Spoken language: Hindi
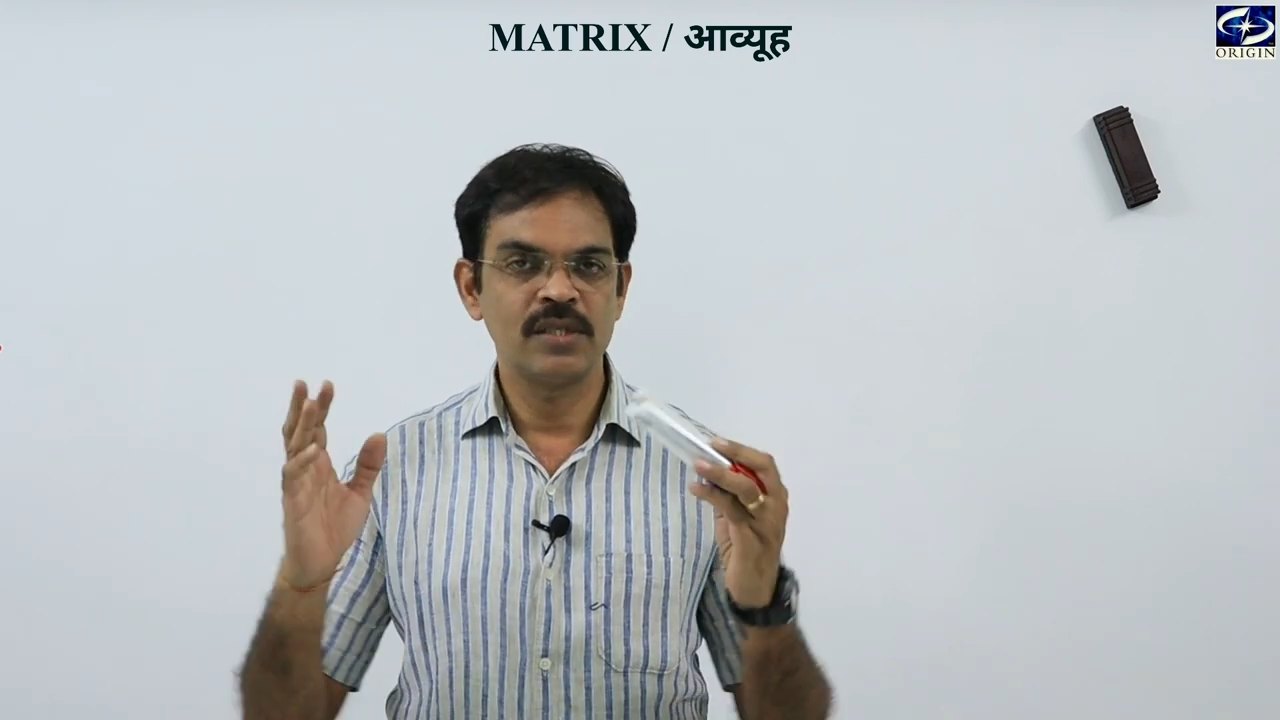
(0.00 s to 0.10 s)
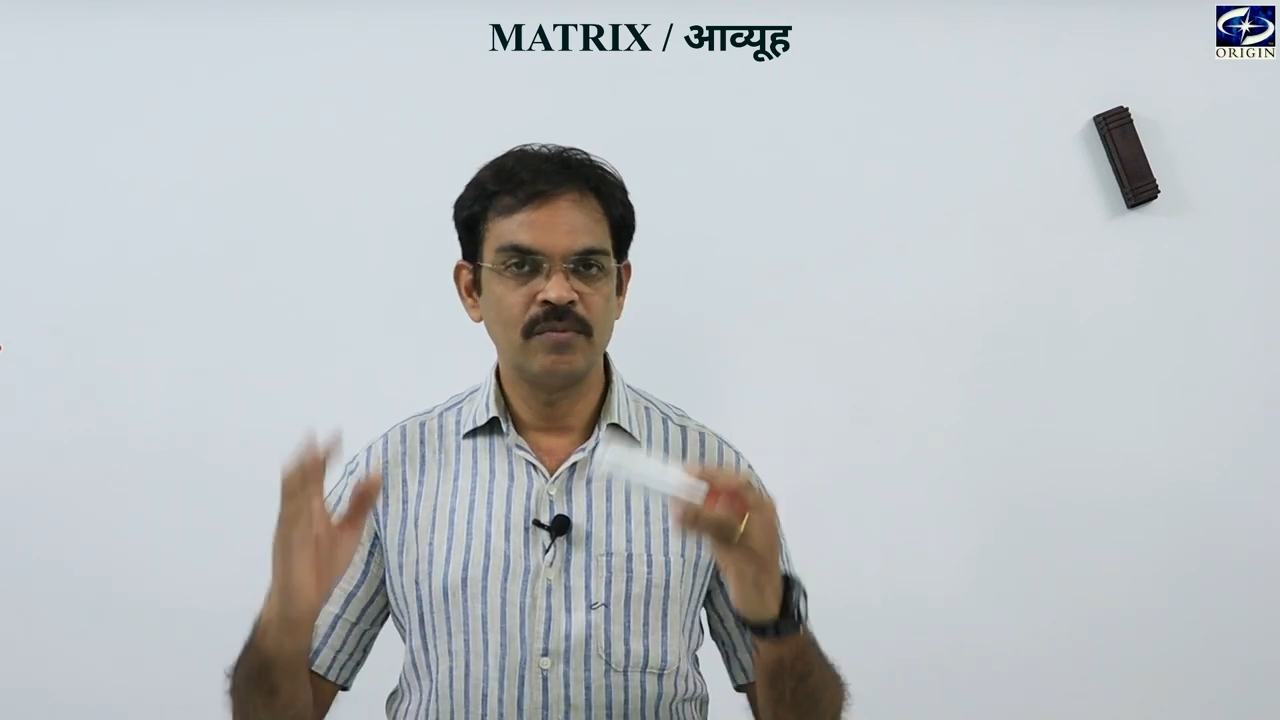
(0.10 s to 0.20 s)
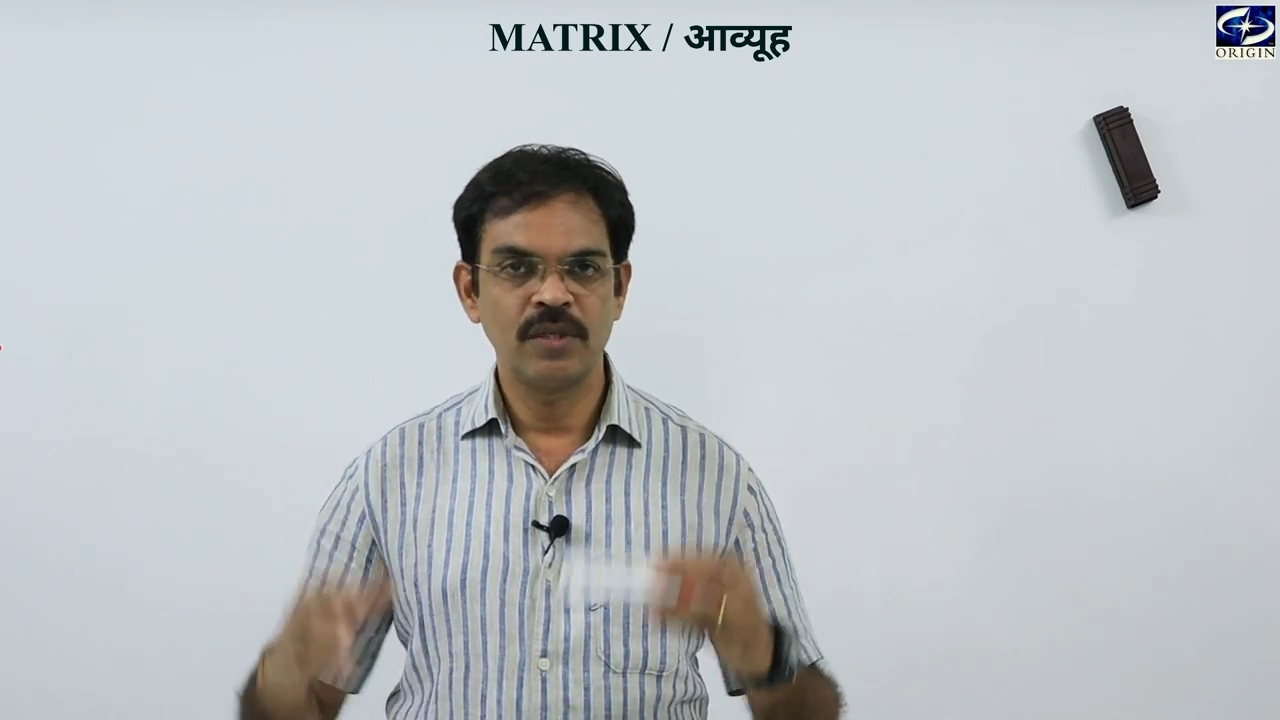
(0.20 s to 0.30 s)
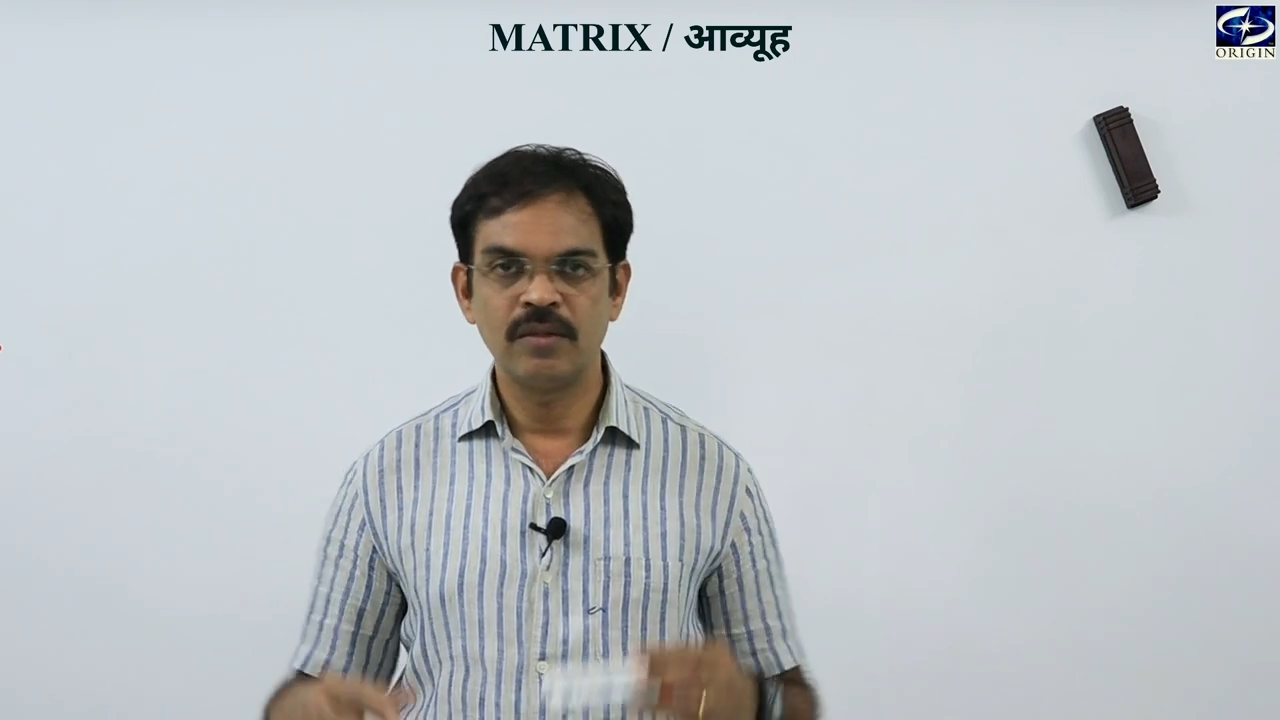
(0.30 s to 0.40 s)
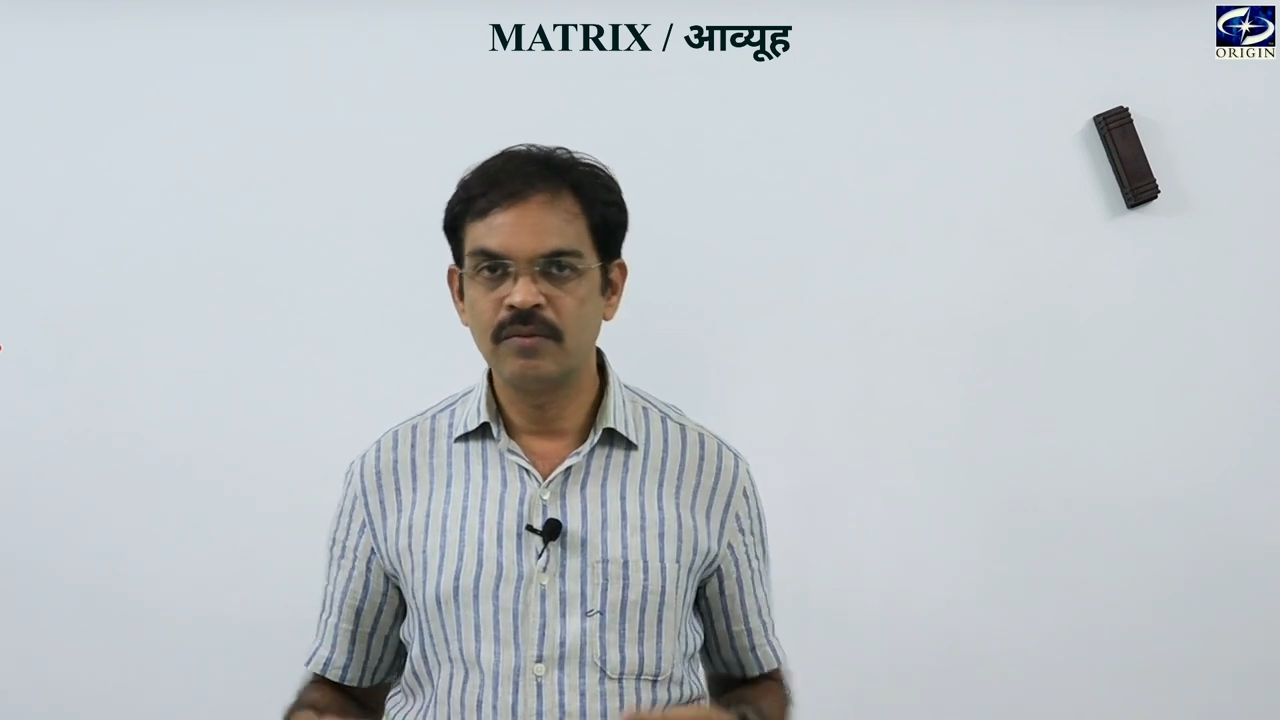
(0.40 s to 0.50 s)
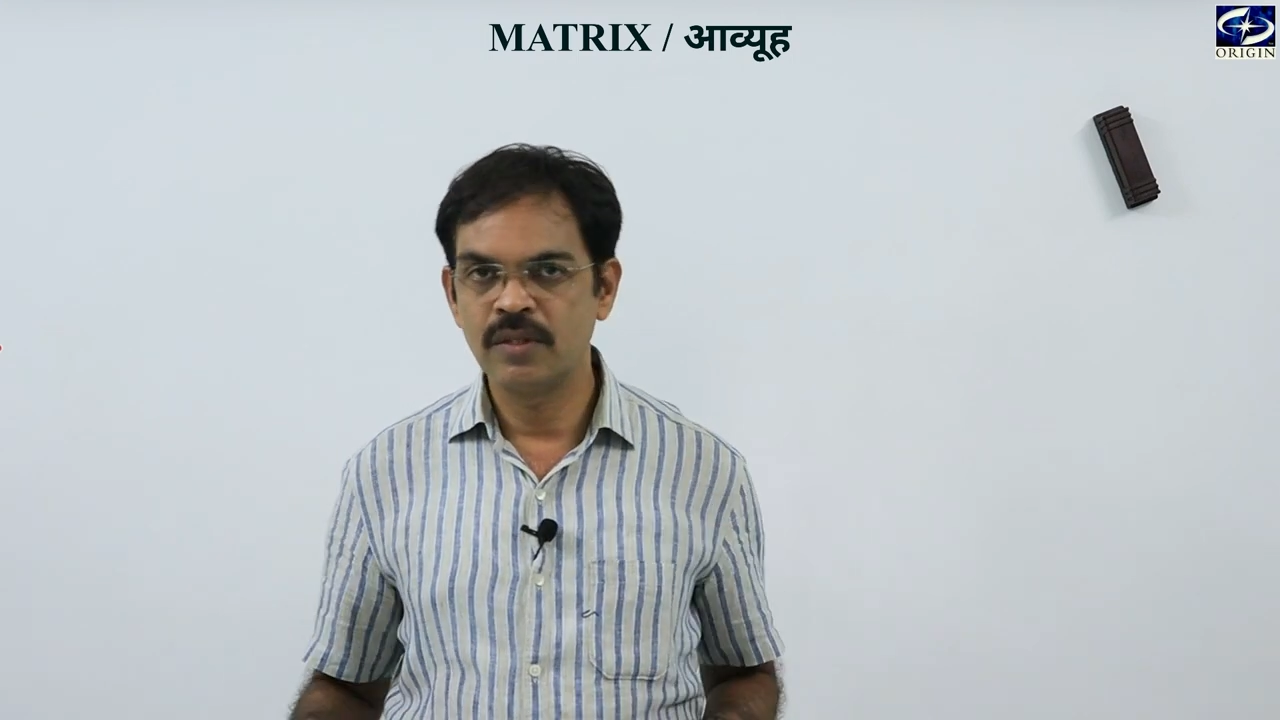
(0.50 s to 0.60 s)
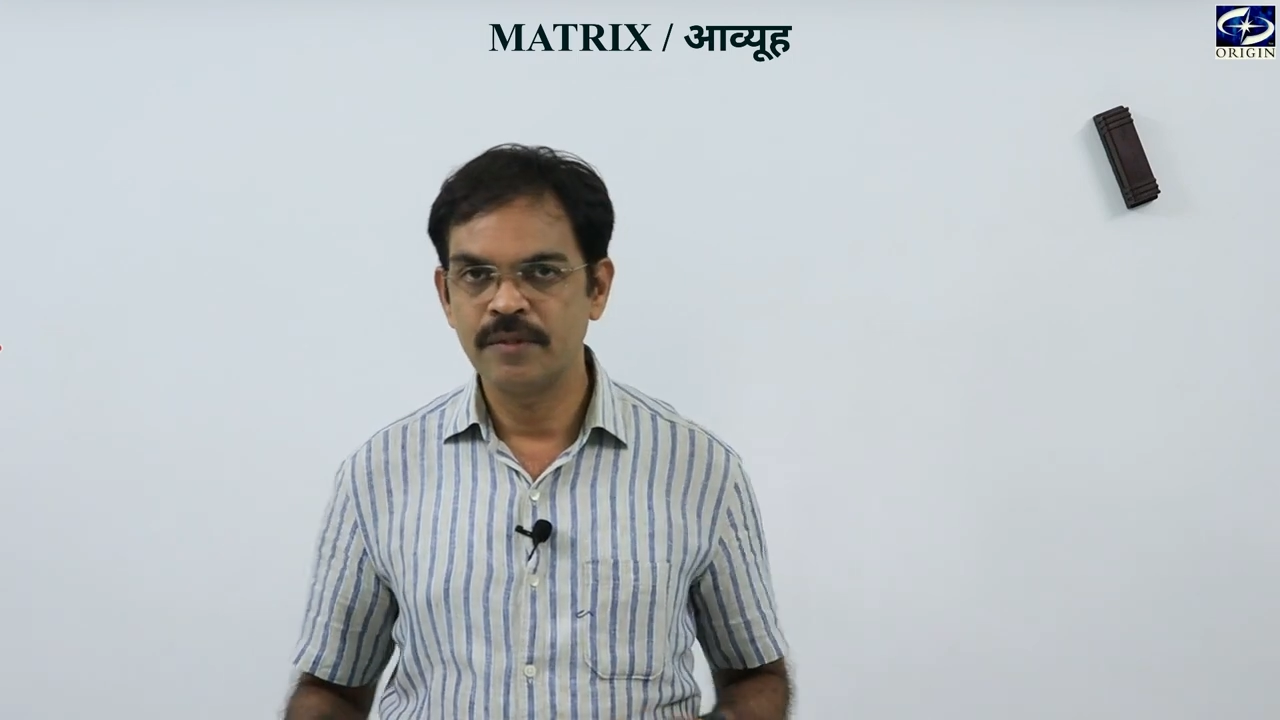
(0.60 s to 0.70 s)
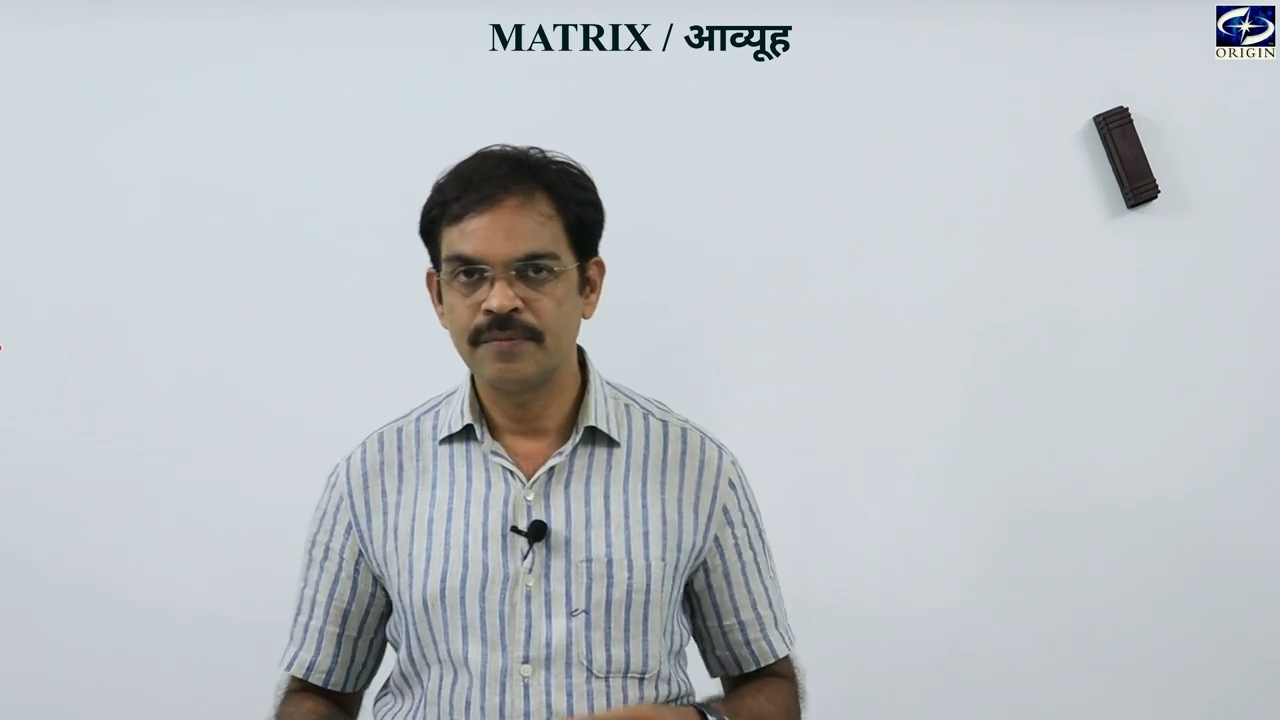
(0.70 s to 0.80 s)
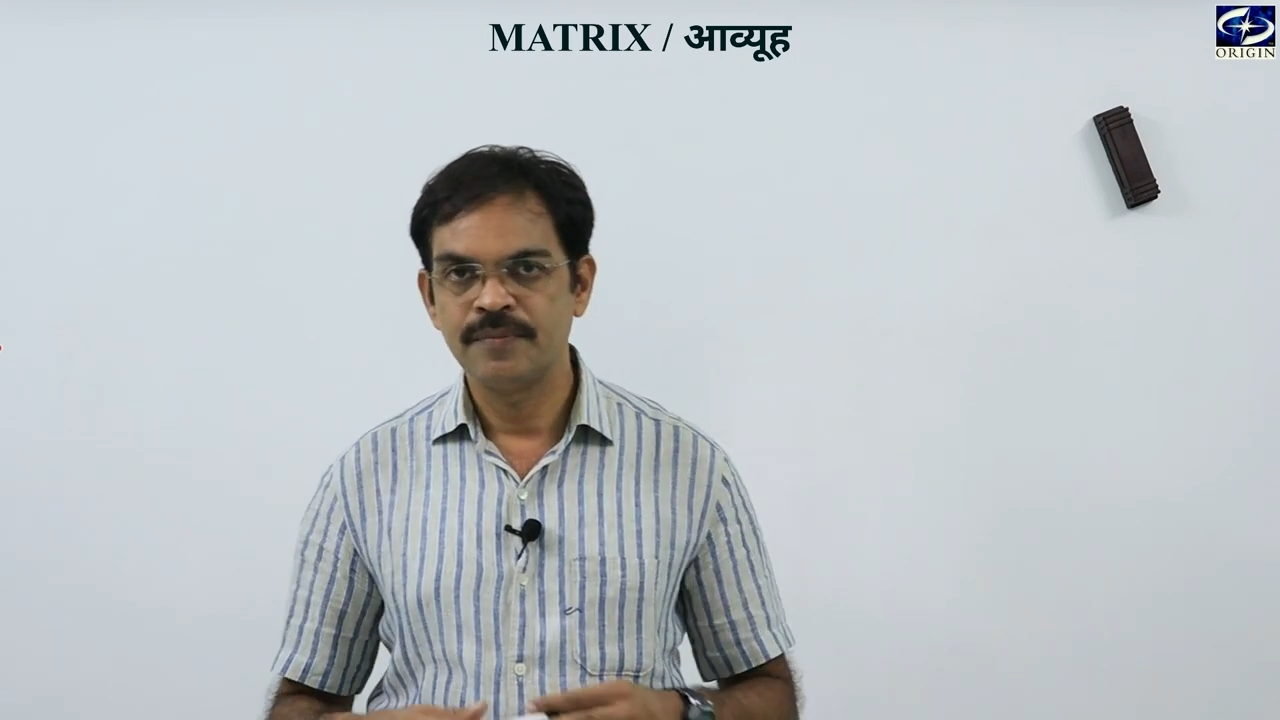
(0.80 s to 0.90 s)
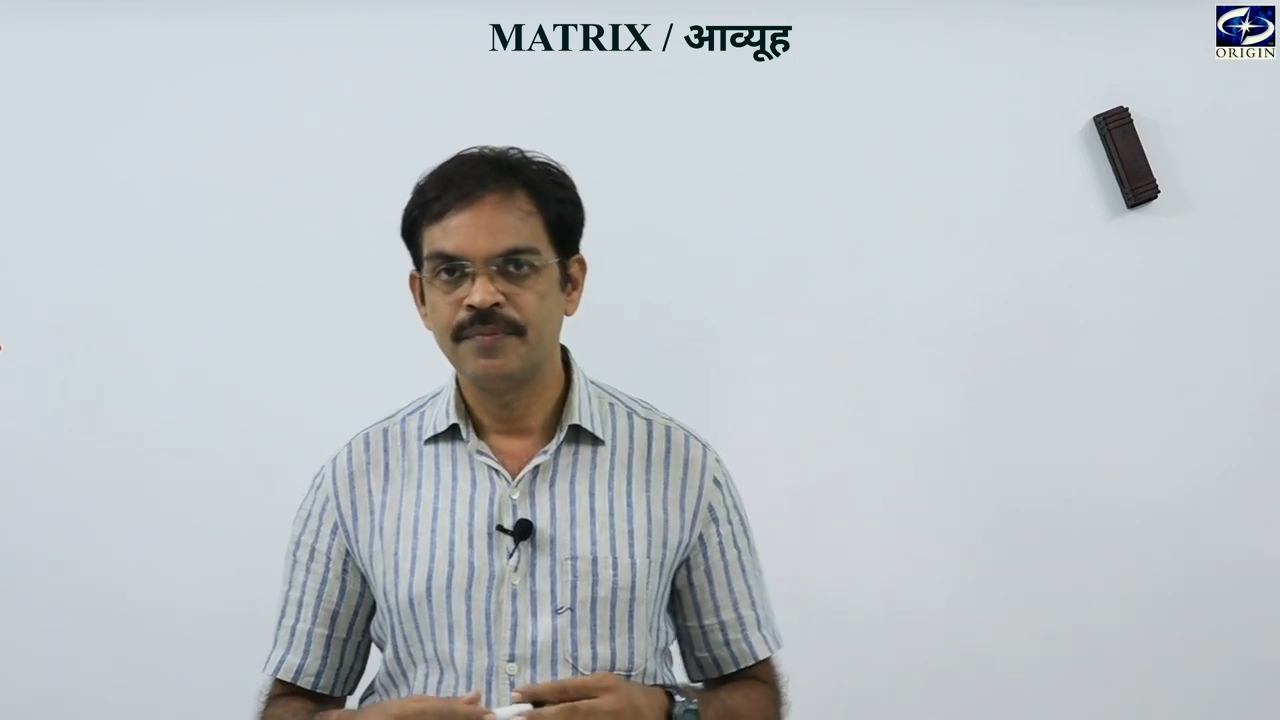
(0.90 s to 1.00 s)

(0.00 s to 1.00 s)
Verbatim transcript: समझा दूंगा